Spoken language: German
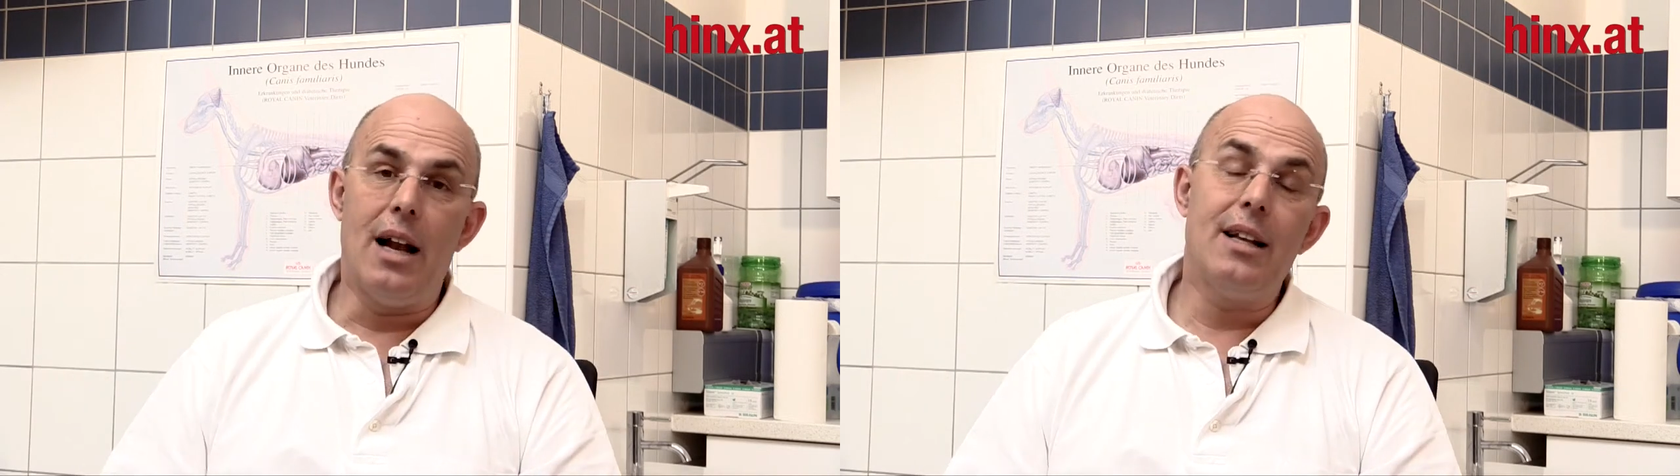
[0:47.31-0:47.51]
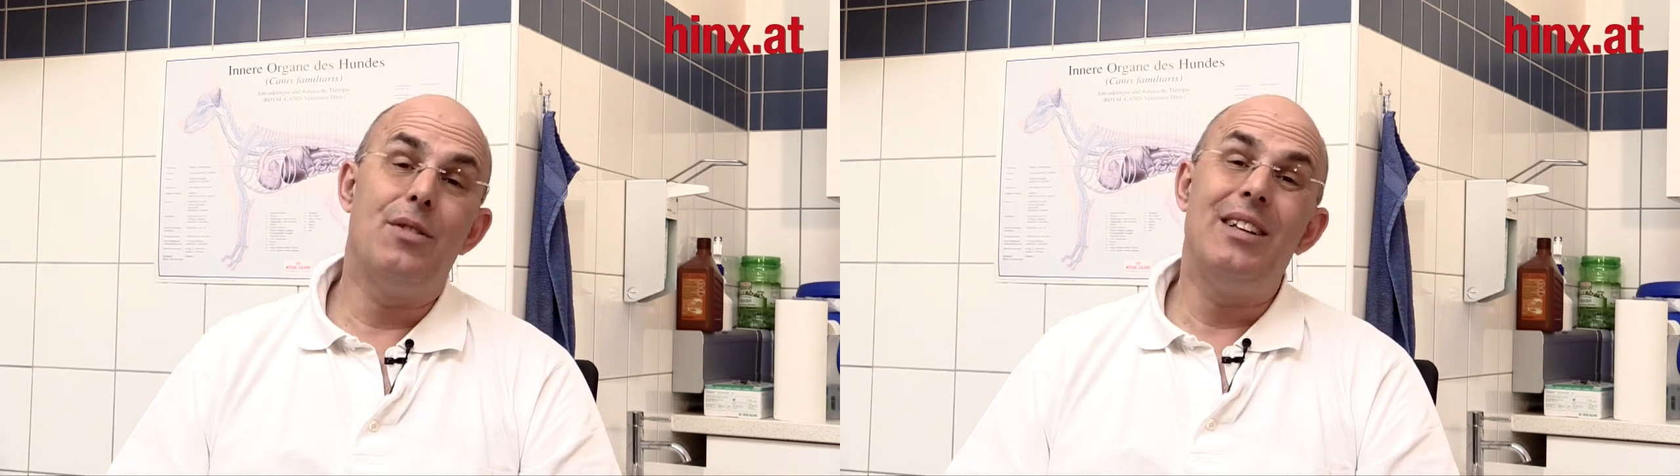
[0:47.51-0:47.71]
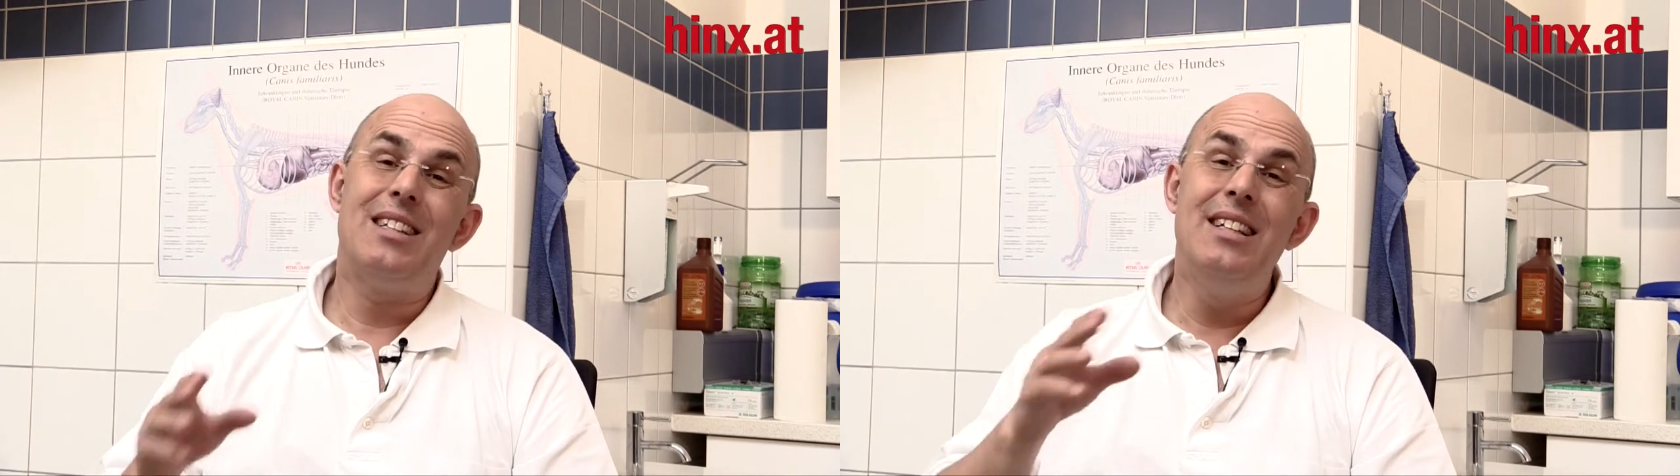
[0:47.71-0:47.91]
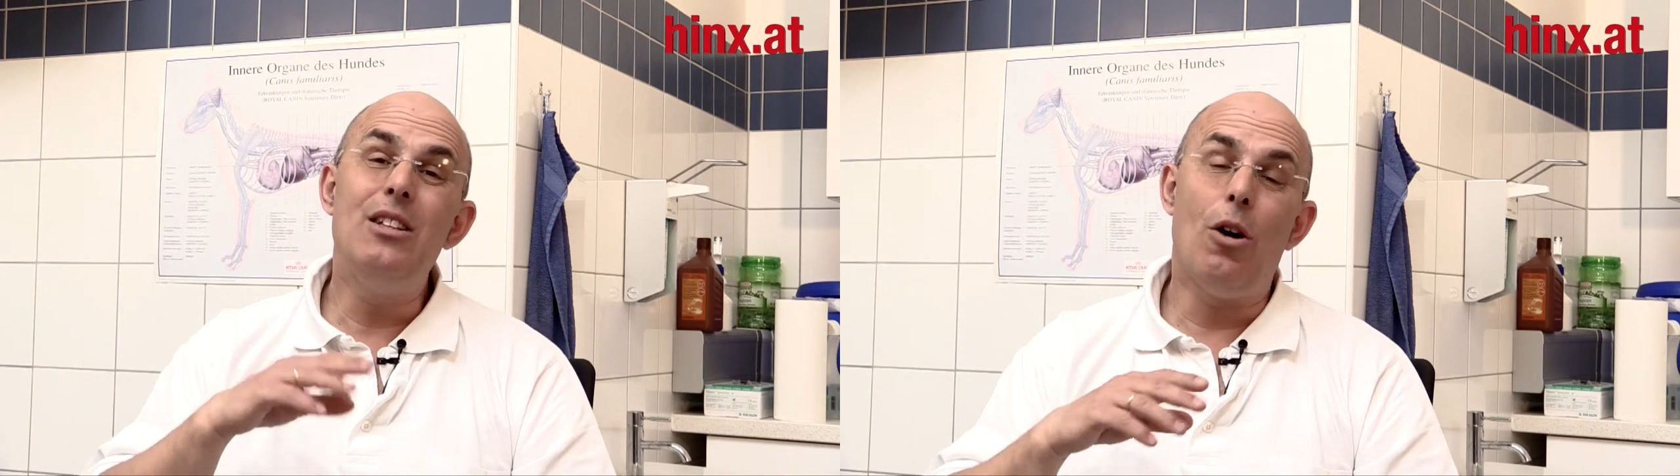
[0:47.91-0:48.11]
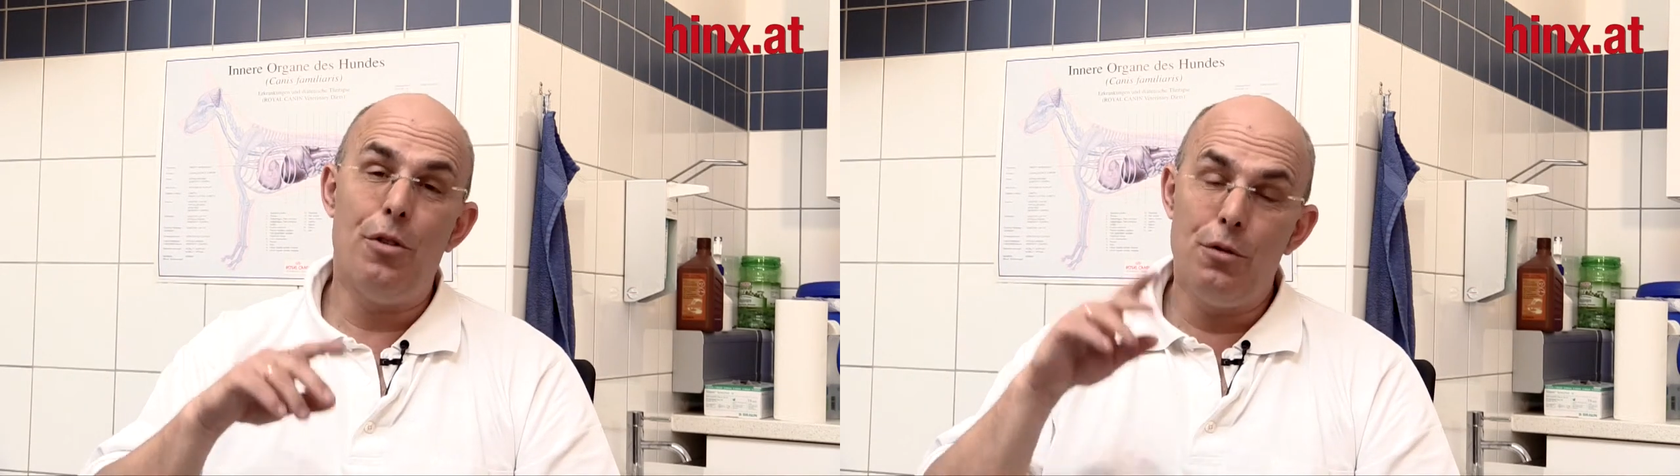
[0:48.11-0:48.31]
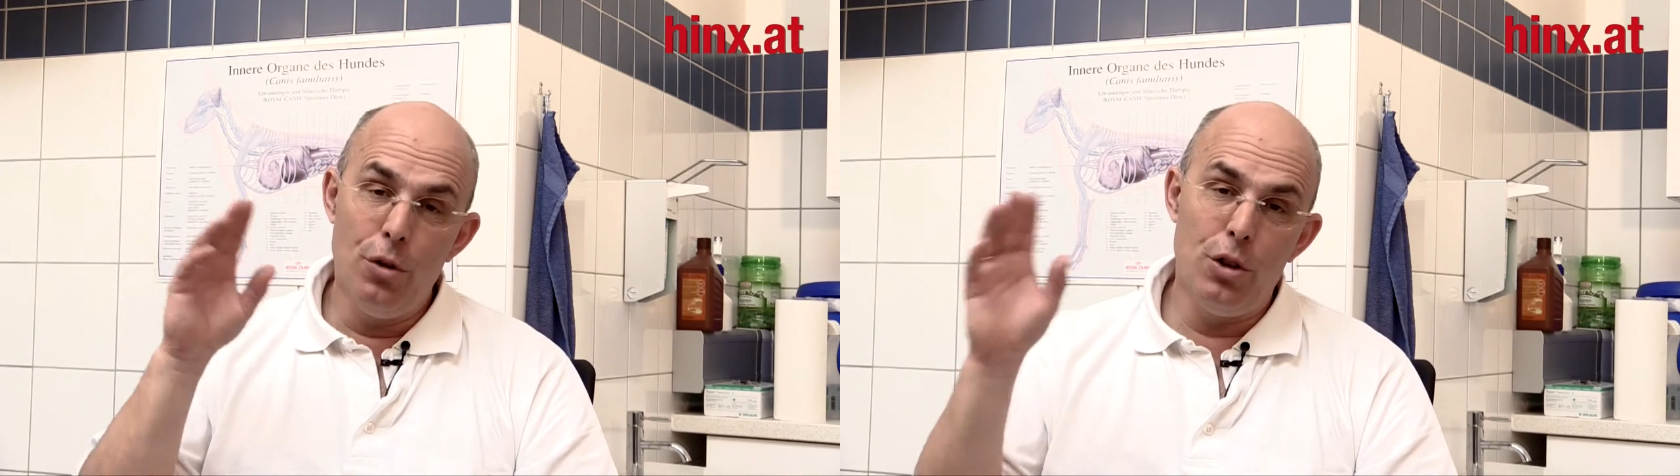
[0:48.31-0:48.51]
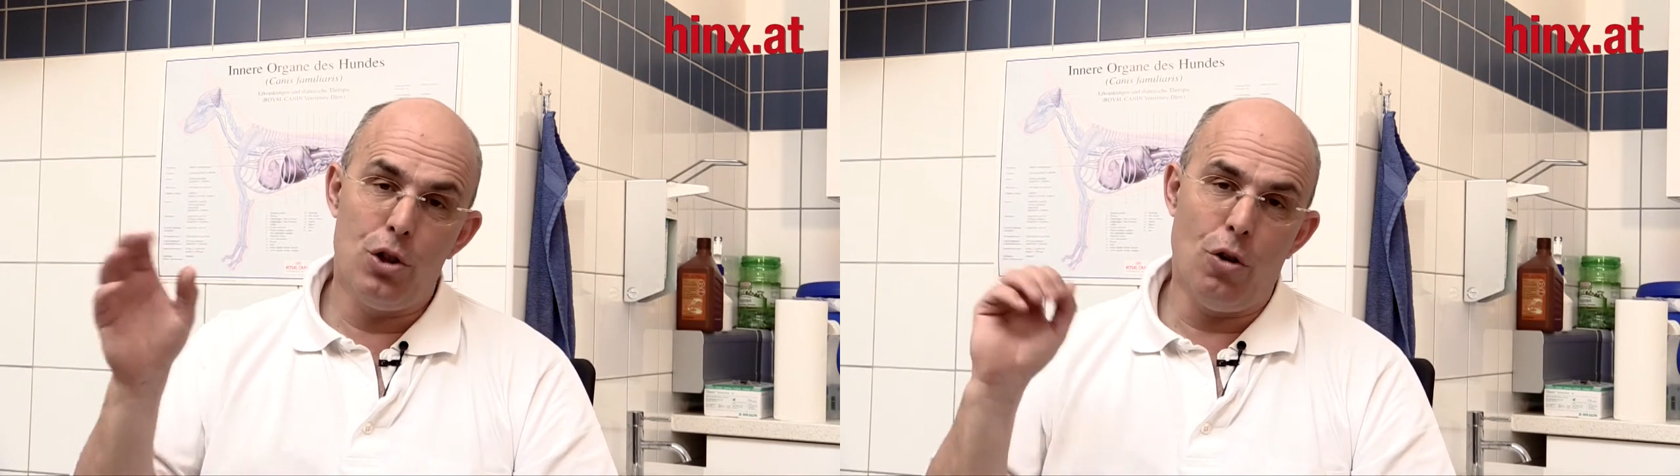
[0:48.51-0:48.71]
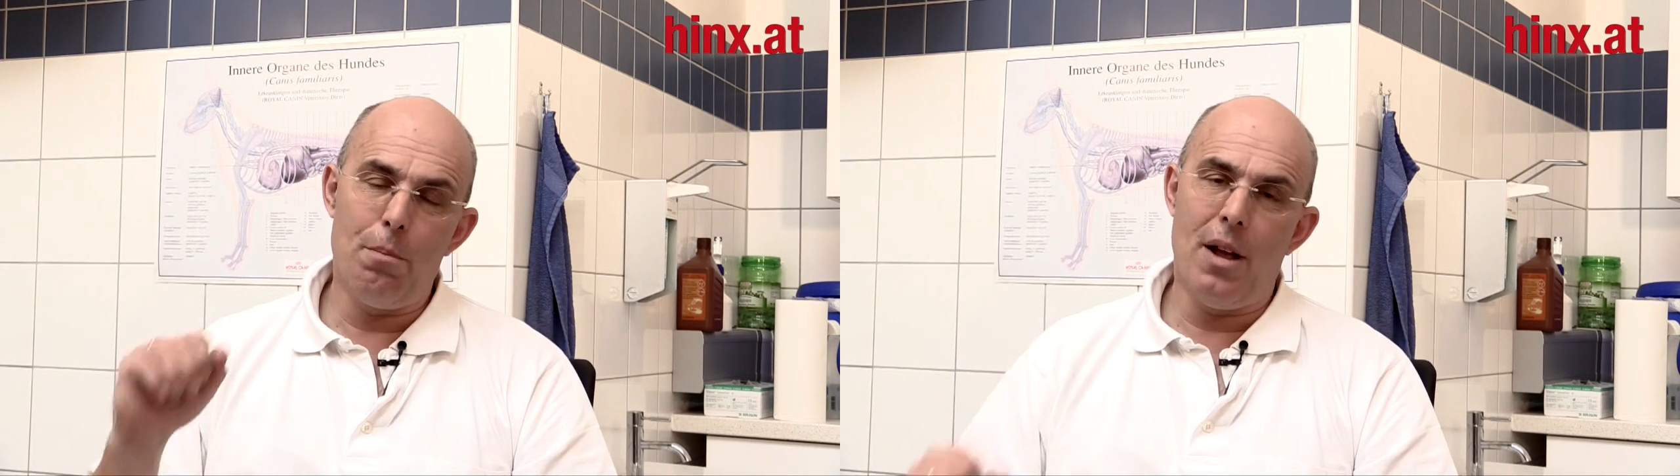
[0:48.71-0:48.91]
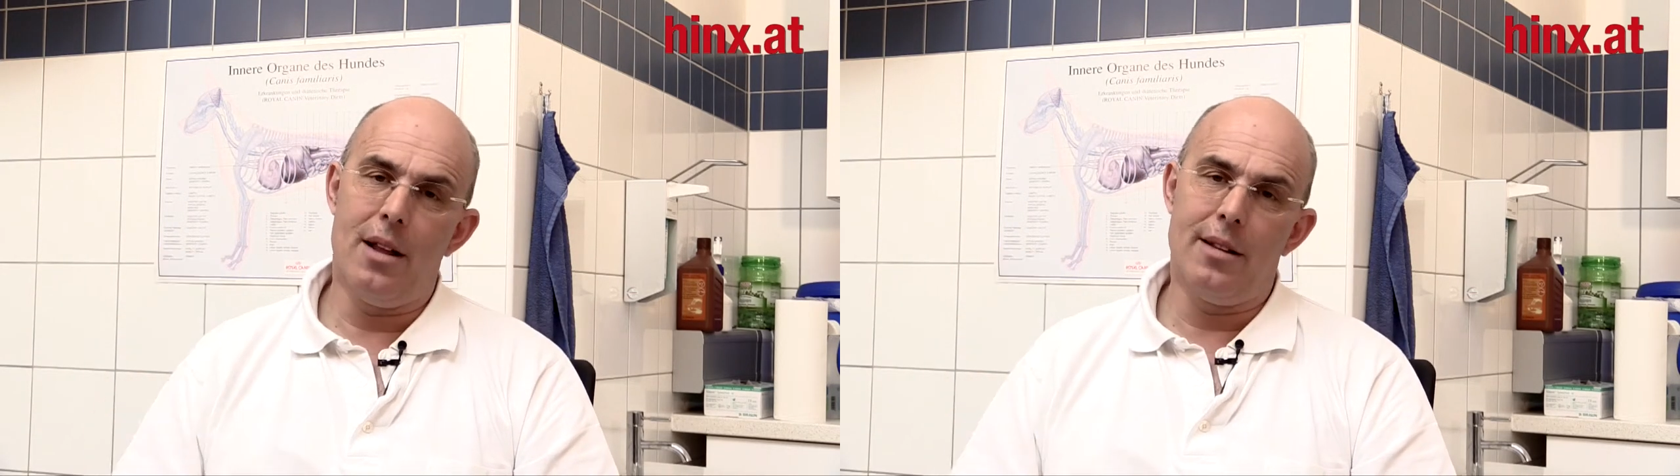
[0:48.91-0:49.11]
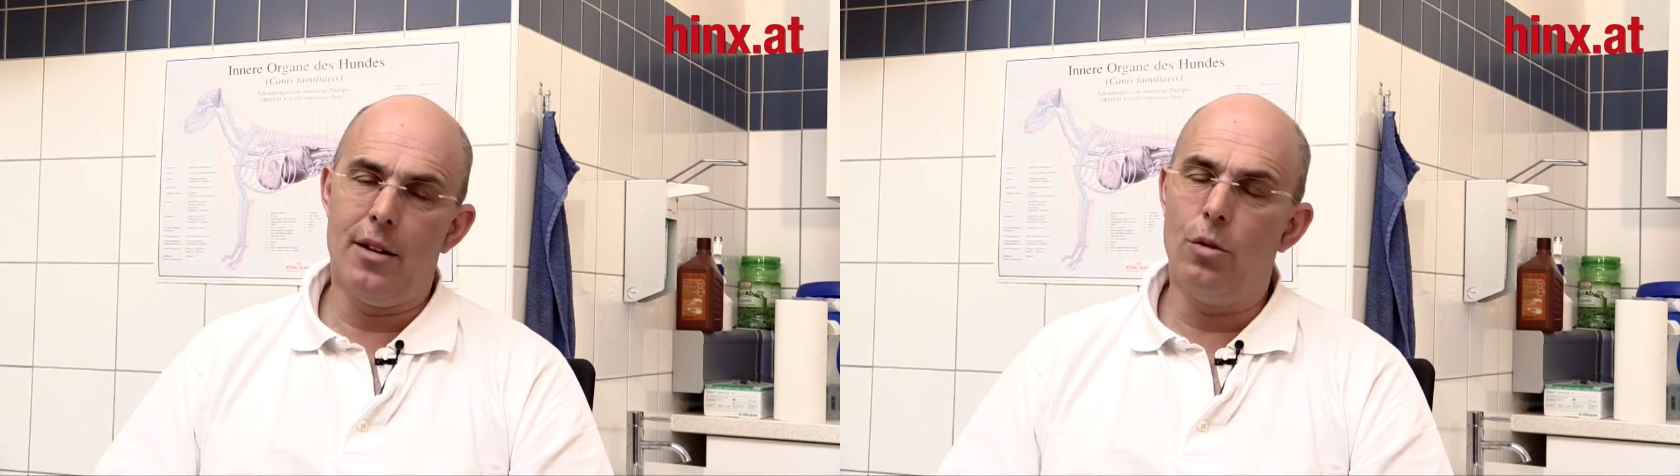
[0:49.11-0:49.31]
Allerdings, wenn das nicht aufhört, würde ich schon
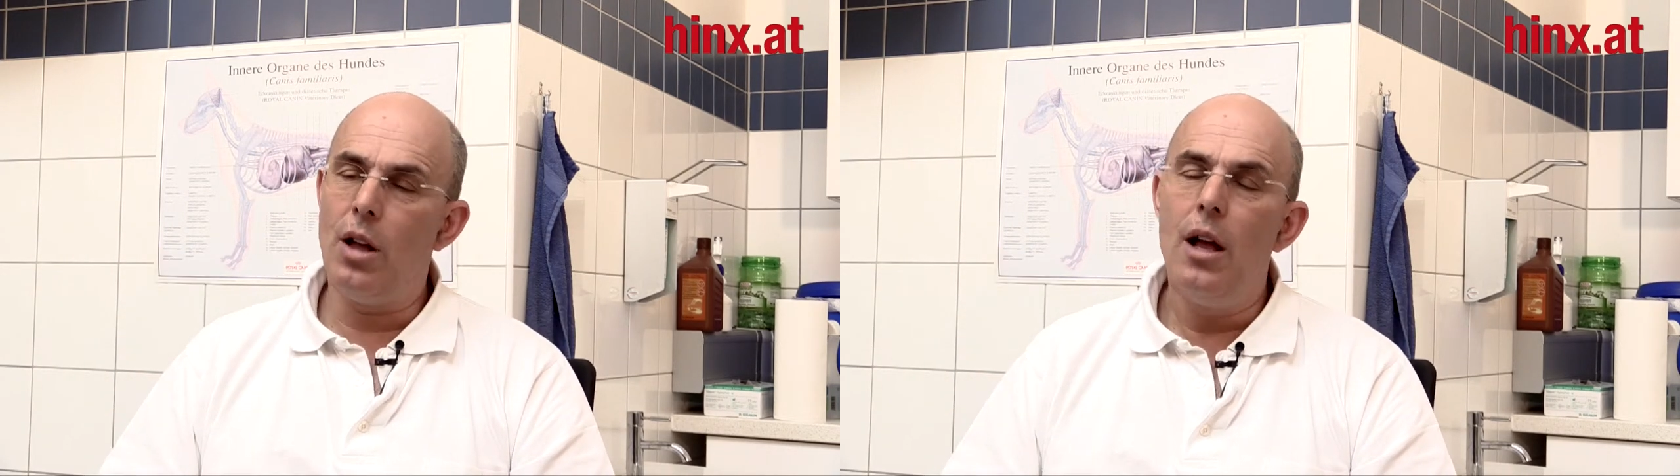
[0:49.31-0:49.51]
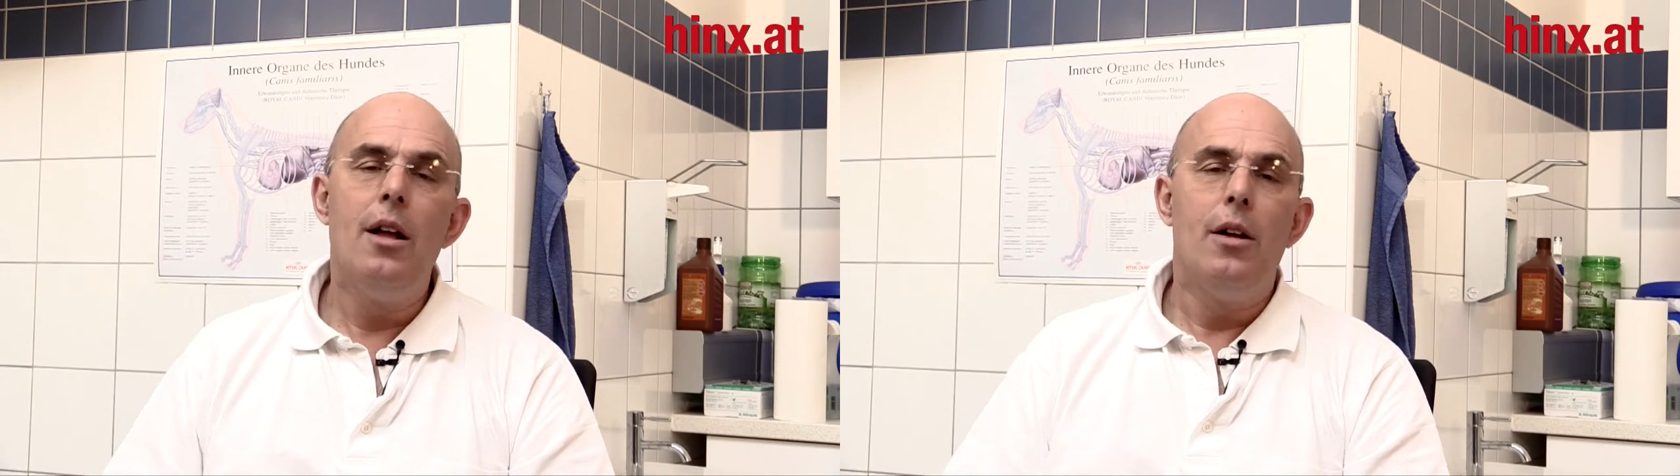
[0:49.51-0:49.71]
behandeln oder